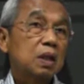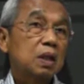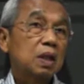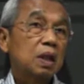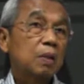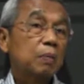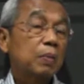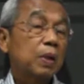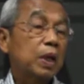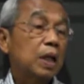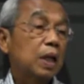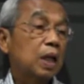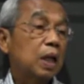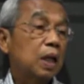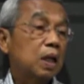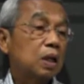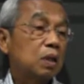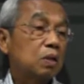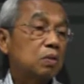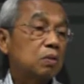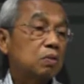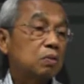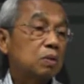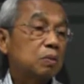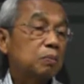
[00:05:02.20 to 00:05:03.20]
KPK
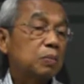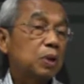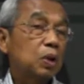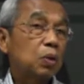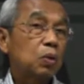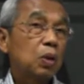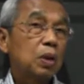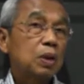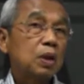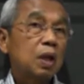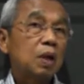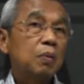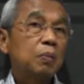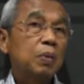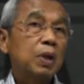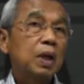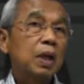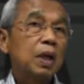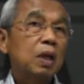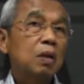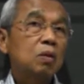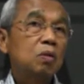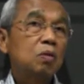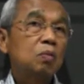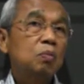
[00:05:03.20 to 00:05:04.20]
itu. Memperkuat
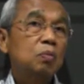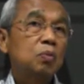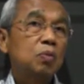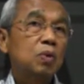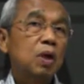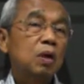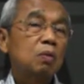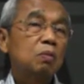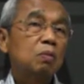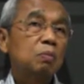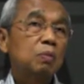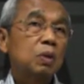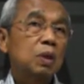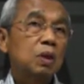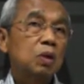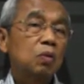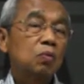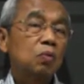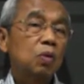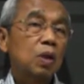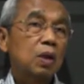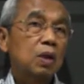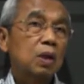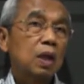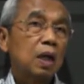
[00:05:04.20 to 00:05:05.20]
KPK itu bukan
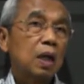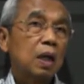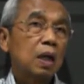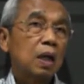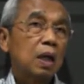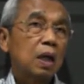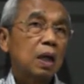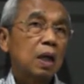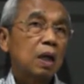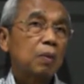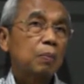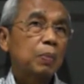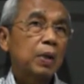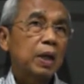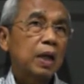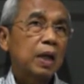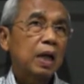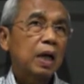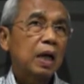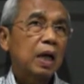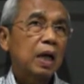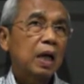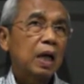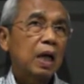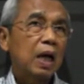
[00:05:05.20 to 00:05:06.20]
memperkuat KPK
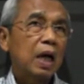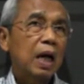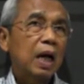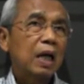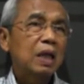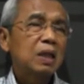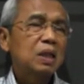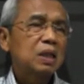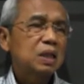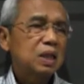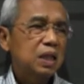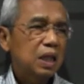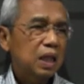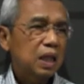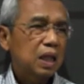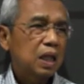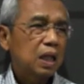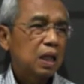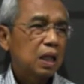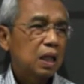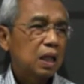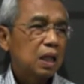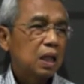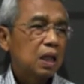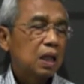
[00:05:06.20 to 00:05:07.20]

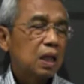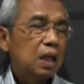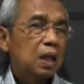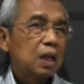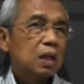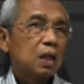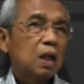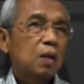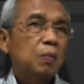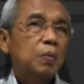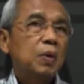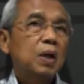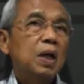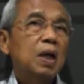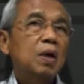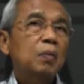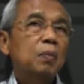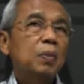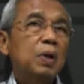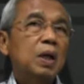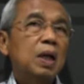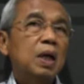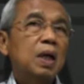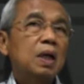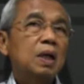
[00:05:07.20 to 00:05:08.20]
ansih, tapi
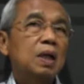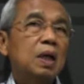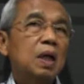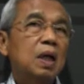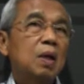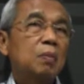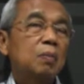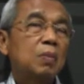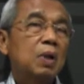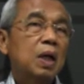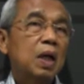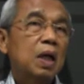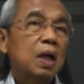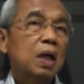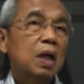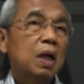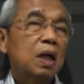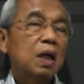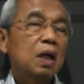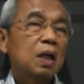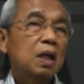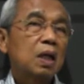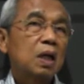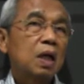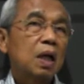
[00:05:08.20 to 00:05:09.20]
KPK dalam
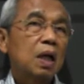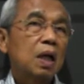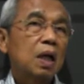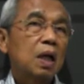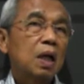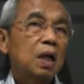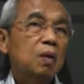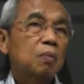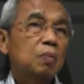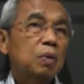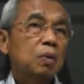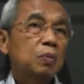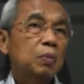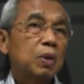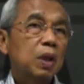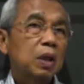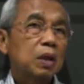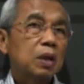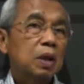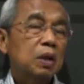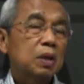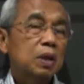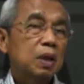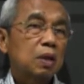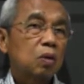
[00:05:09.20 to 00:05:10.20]
rangka gerakan
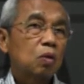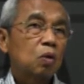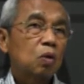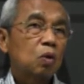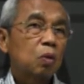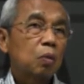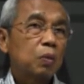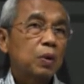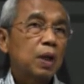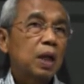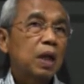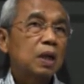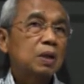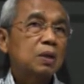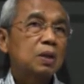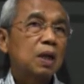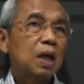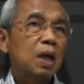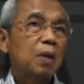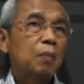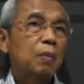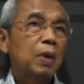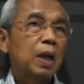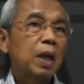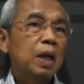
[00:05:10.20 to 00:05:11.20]
pemberantasan korupsi yang
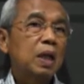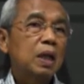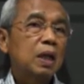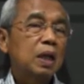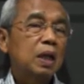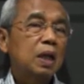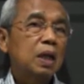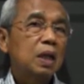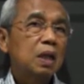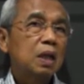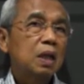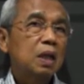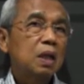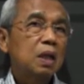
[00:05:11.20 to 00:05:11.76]
selama ini